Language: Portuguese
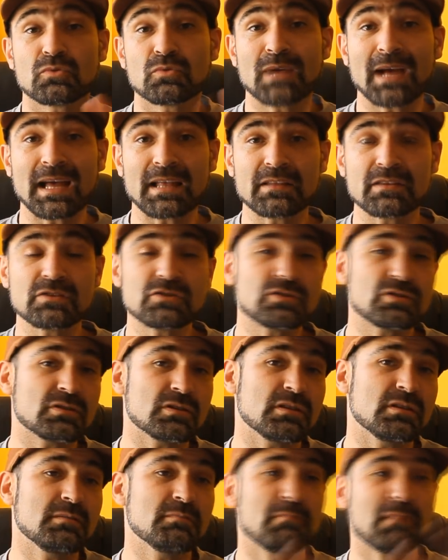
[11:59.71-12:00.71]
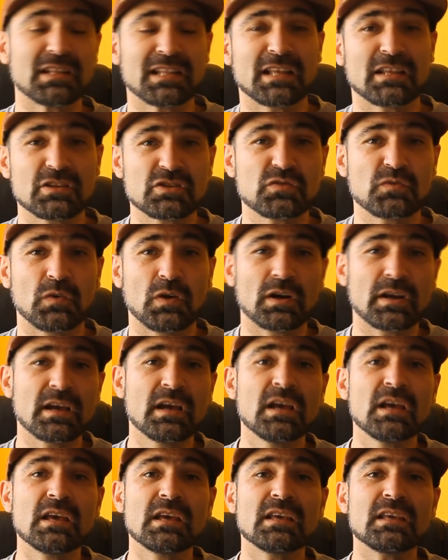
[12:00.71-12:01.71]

trocadas e mandadas fora